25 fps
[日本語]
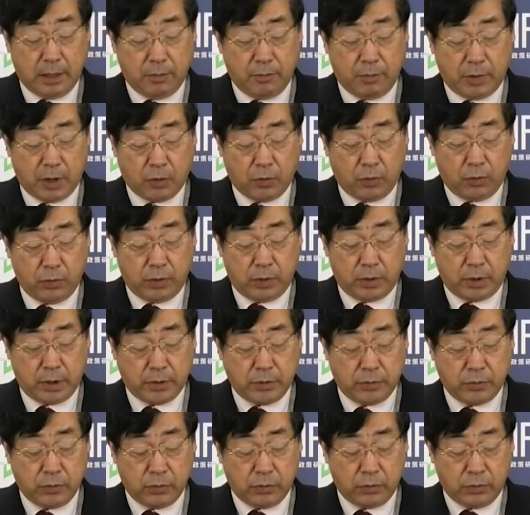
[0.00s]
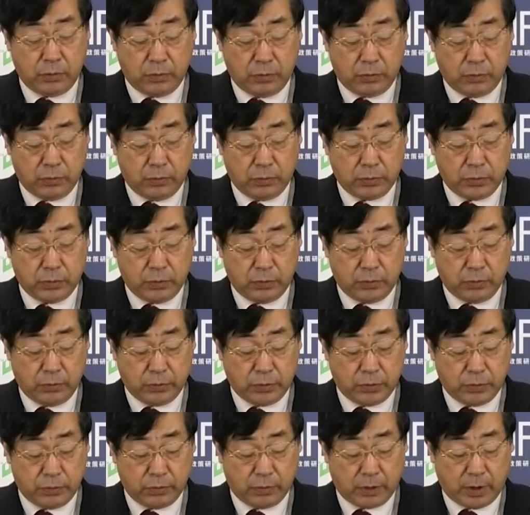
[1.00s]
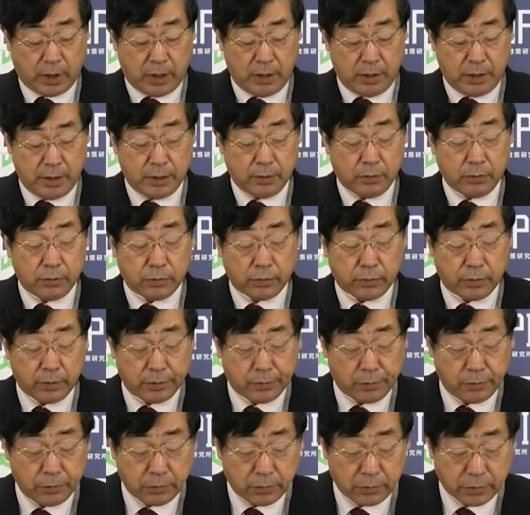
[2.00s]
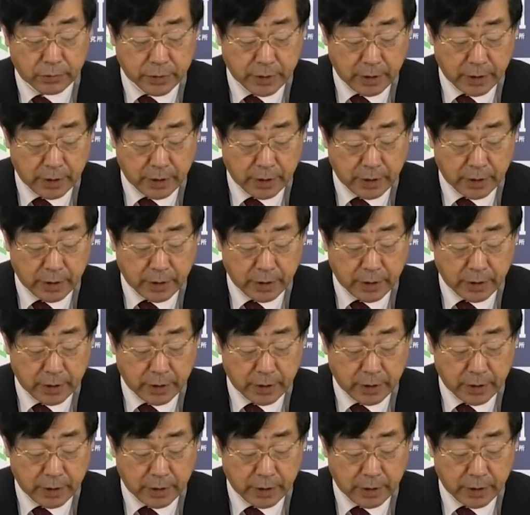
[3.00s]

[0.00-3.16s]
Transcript: まあ、こういった状況を総合すると、かなりこの今度の